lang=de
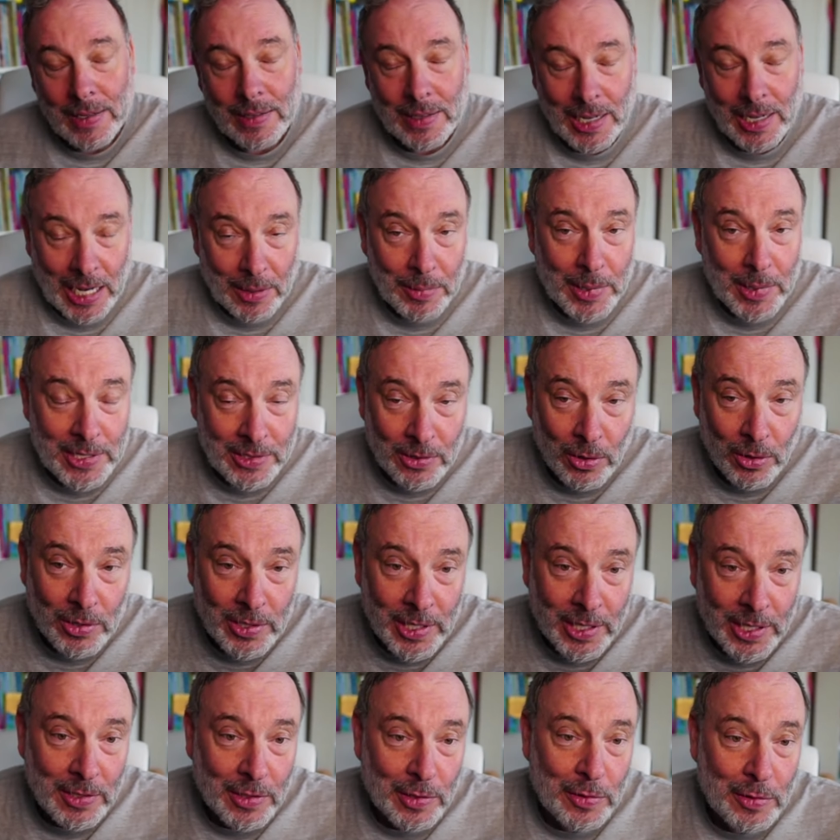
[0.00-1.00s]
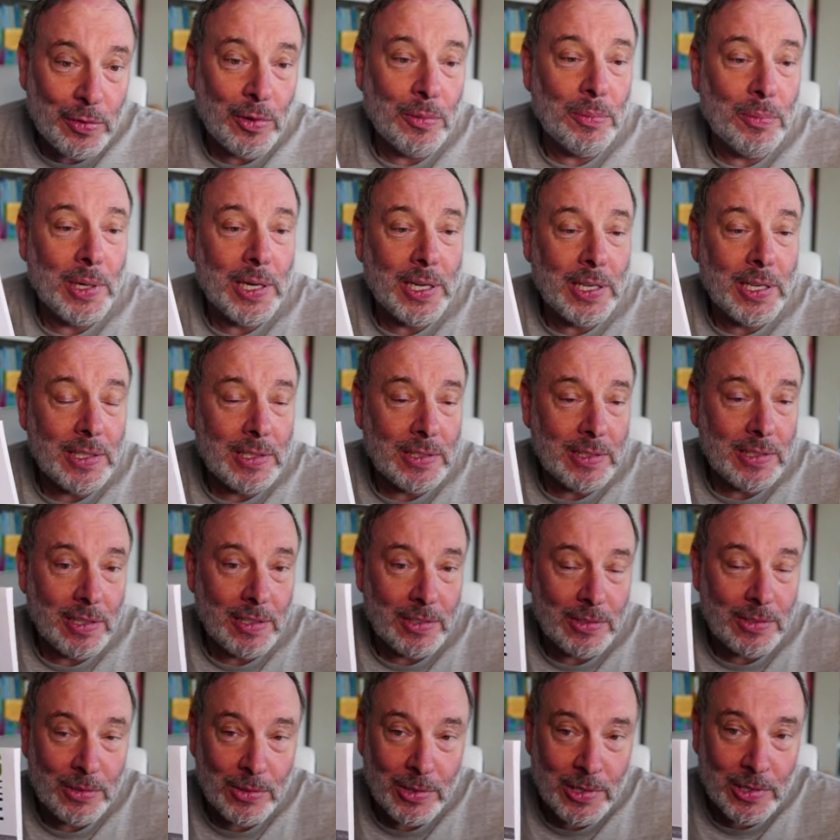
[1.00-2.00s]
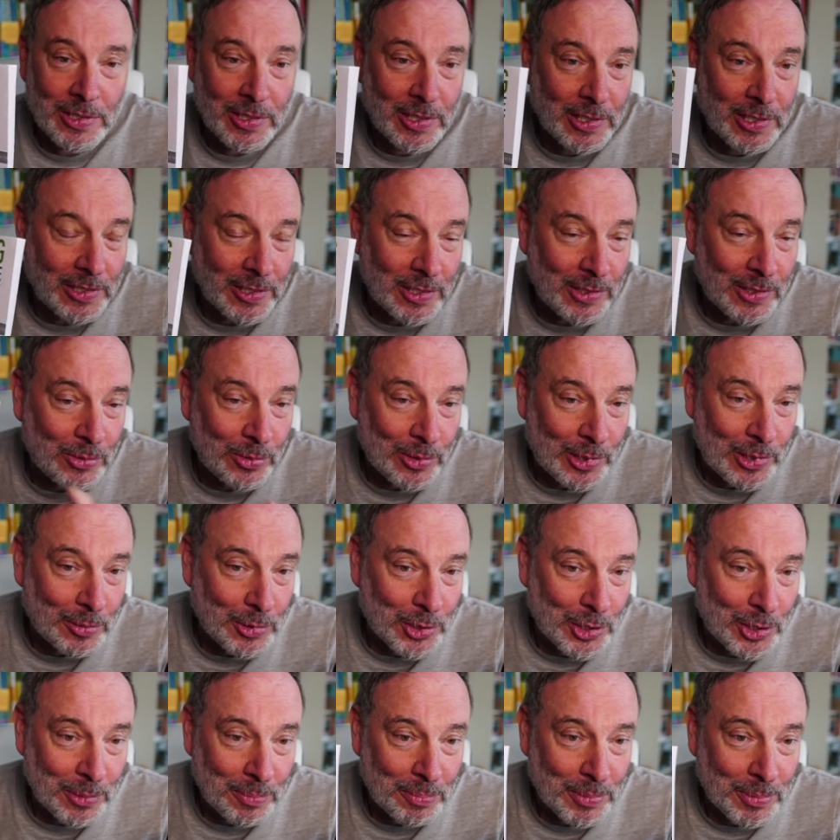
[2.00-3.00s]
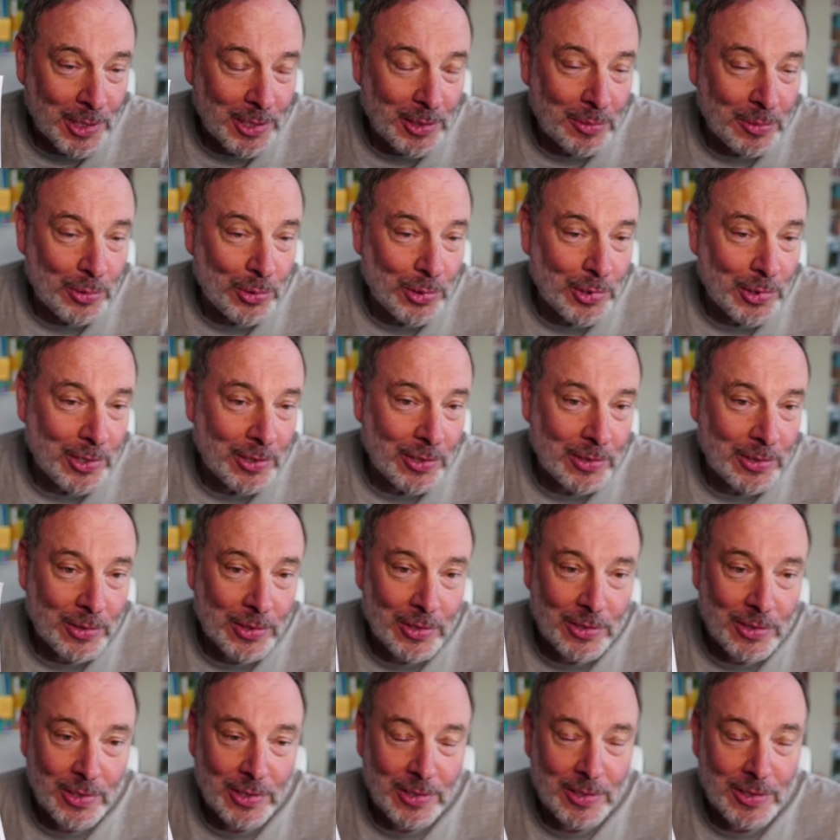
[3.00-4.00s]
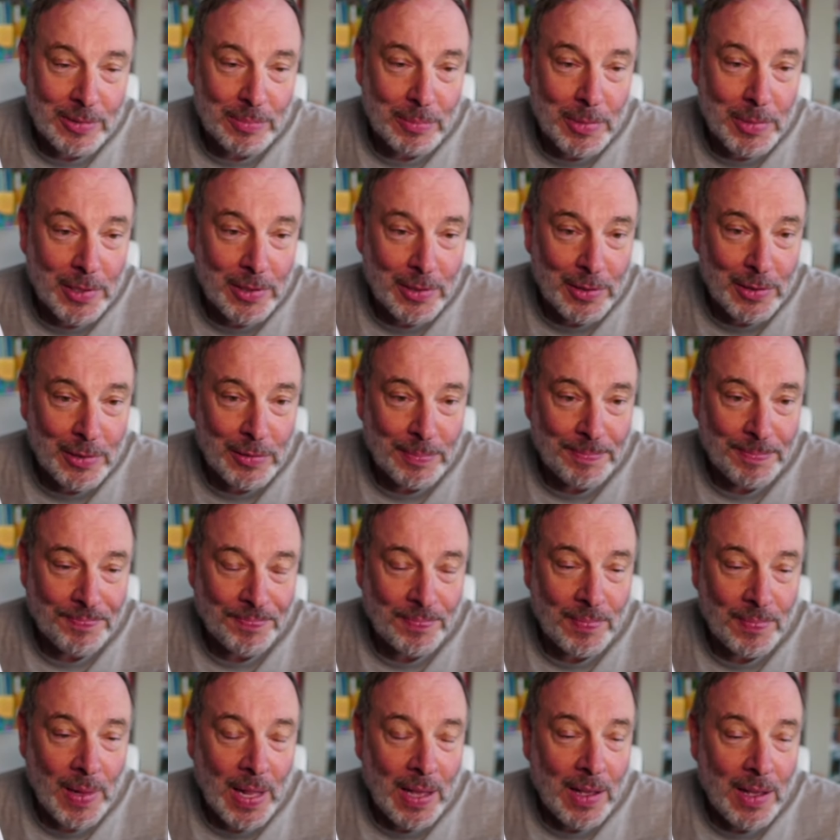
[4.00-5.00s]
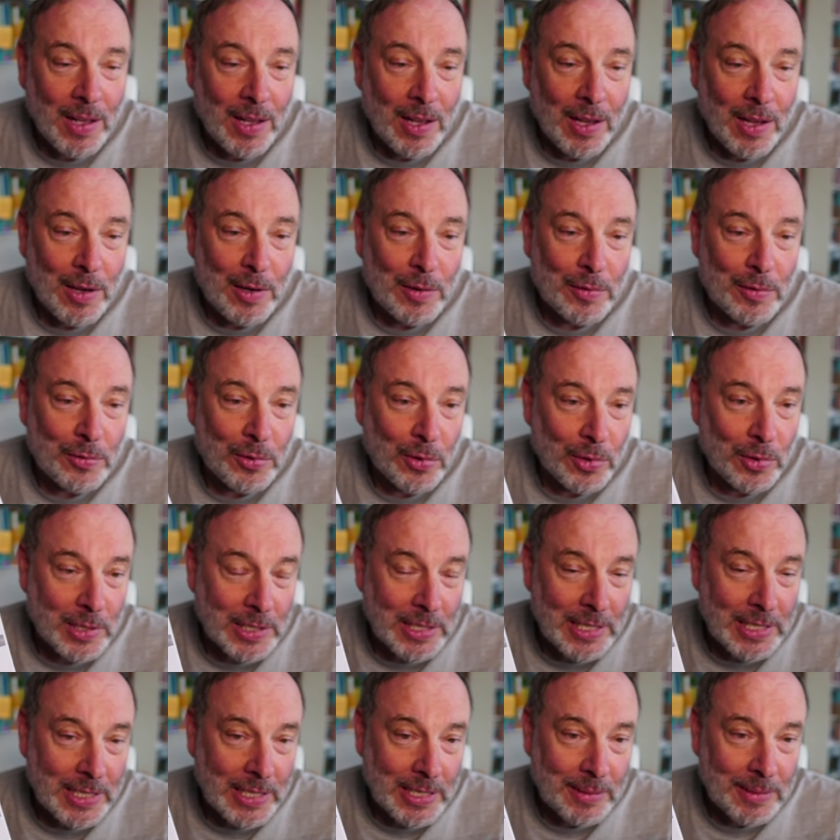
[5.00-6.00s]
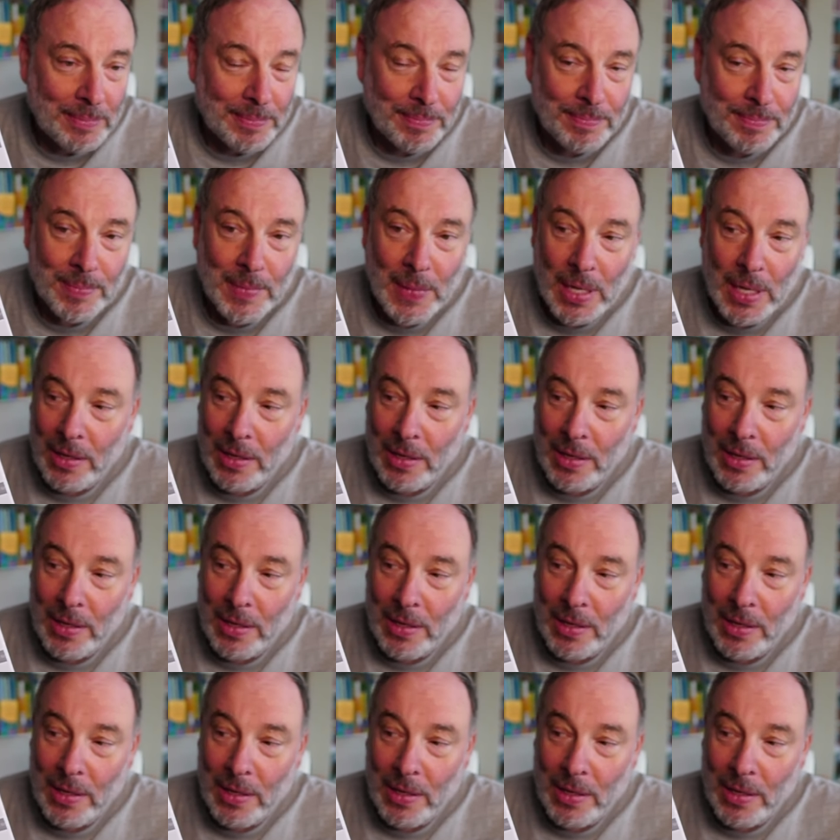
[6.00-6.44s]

Aber ist auch ein anderes Format. Also ich nenne das jetzt so Liebeschip-Mini-Bücher, da soll es jetzt mehrere von geben.